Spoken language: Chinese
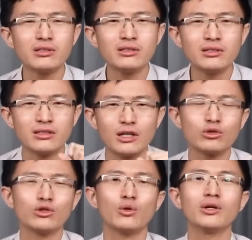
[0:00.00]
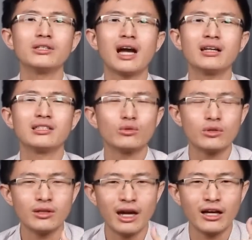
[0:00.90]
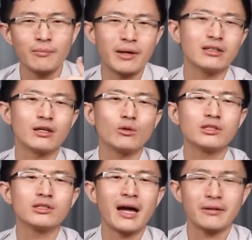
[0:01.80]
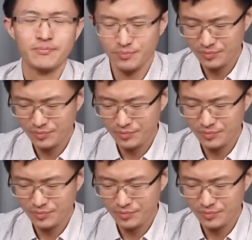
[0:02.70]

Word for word: 是自己要去求人家，结果呢还要摆着高姿态。